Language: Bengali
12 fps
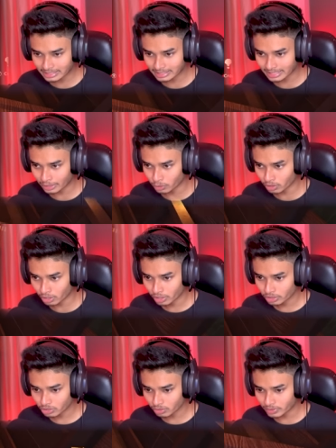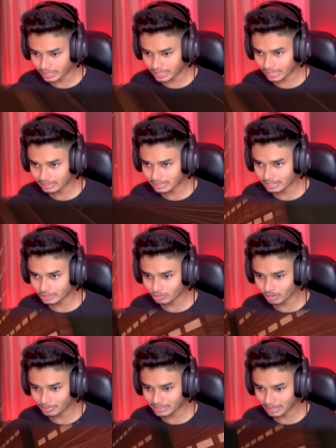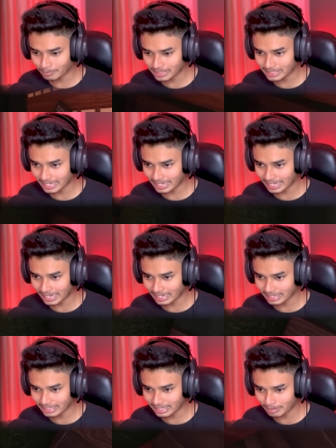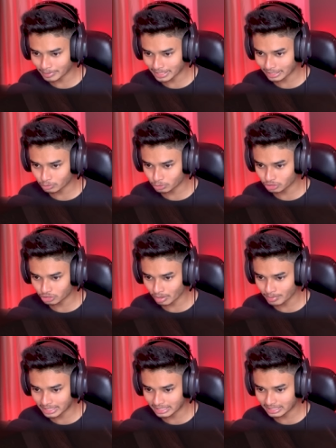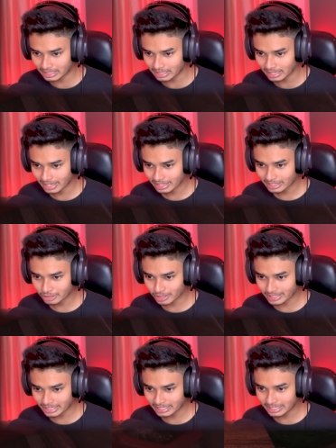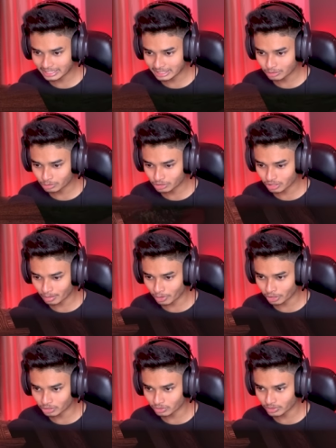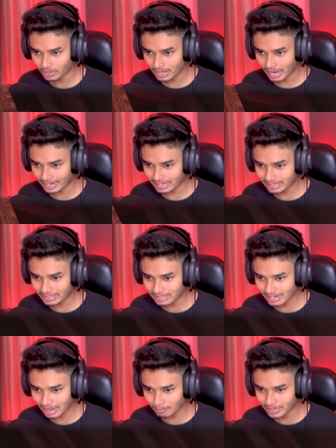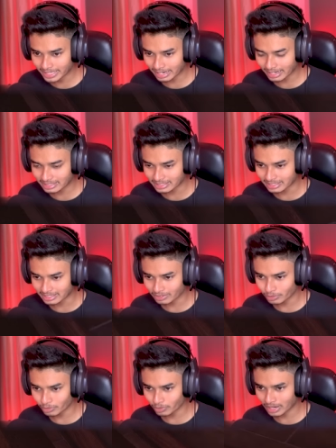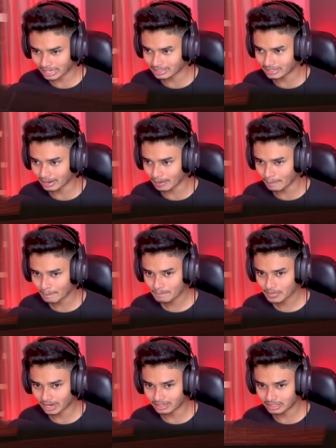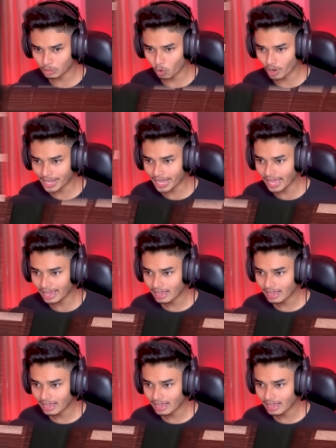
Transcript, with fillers: আছে যাই হোক চলো এখান থেকে চলো আমরা সামনে যাই আর এখানে গিয়ে আমাকে খুঁজতে হবে কি কিছু একটা কিটি খুঁজতে হবে হয়তো আর এখানে কিছু লাভ লেটার আছে ওগুলো কোনো কাজের না আর কি ওকে